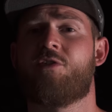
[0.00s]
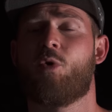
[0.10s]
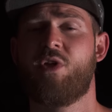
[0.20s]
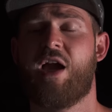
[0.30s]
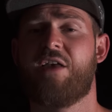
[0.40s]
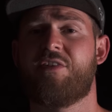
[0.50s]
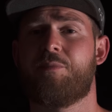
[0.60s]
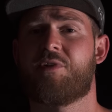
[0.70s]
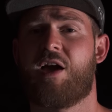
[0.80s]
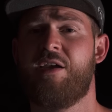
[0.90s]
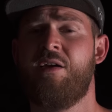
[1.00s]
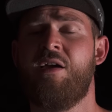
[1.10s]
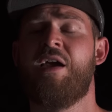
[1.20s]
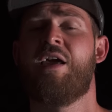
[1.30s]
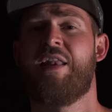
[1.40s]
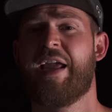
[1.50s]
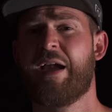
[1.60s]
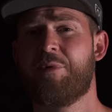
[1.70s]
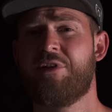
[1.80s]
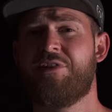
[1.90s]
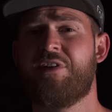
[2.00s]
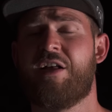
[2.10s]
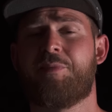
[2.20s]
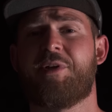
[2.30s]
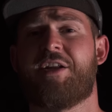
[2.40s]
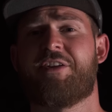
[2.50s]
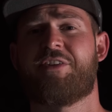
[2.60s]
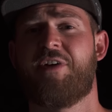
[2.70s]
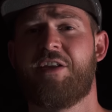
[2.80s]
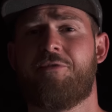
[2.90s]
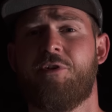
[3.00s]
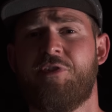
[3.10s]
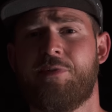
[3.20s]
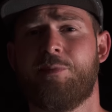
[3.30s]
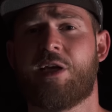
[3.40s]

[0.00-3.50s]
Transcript: Sony A7 III länger belichten als mit einer 42